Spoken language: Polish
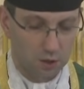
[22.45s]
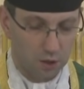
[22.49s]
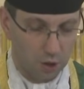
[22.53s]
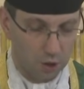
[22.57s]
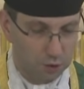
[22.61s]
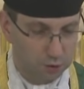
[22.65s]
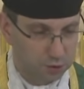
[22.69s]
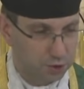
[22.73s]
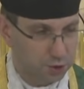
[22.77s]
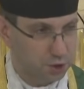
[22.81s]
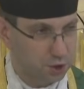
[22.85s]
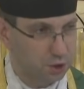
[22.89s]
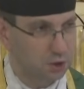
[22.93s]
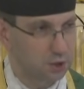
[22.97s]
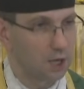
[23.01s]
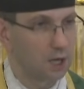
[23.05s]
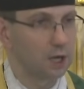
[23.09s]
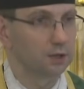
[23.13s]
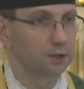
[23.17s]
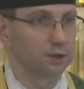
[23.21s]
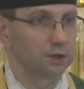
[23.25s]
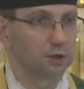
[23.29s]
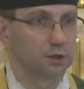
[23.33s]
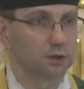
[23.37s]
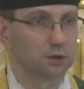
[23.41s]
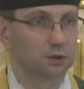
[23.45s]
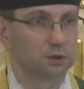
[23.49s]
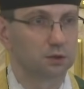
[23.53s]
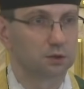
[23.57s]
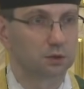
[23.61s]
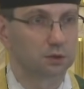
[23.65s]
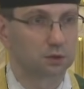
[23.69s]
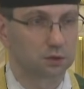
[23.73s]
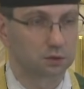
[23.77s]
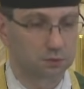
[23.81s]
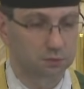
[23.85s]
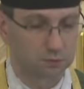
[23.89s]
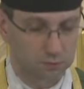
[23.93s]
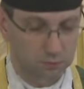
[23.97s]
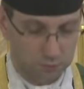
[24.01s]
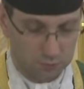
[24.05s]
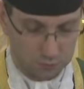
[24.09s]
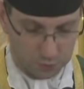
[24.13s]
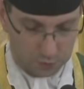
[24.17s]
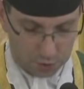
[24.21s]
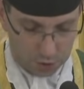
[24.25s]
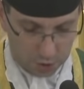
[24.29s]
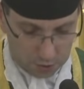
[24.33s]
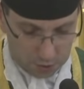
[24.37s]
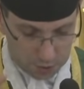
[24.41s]
odczytany.
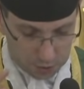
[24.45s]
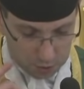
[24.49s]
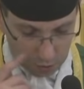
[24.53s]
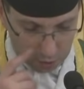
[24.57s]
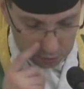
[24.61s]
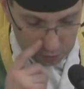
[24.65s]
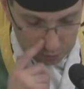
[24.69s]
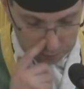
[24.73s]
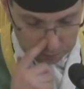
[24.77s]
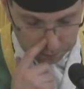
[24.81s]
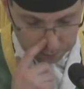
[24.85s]
Często,